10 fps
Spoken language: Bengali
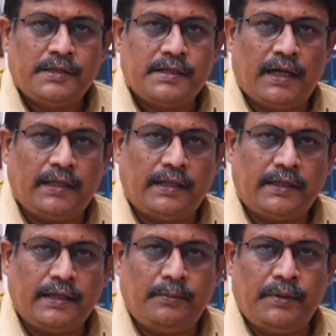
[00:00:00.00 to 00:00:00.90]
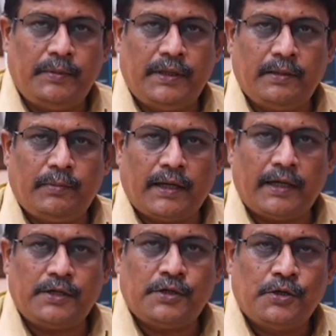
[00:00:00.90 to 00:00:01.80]
শিয়ালদা থেকে বিবিডি
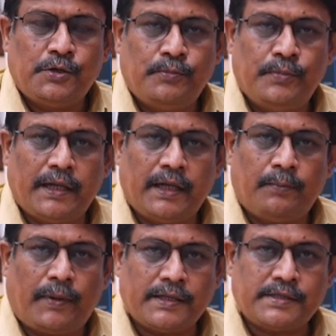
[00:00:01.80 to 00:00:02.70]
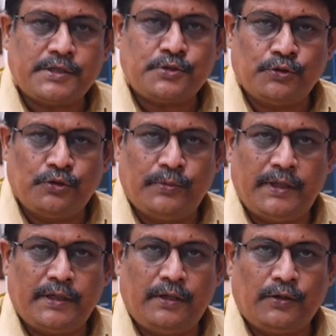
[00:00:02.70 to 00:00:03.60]
বাগের বিকেল পাঁচটা চোদ্দো
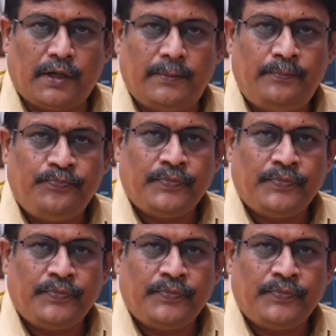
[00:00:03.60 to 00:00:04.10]
মিনিটের লোকাল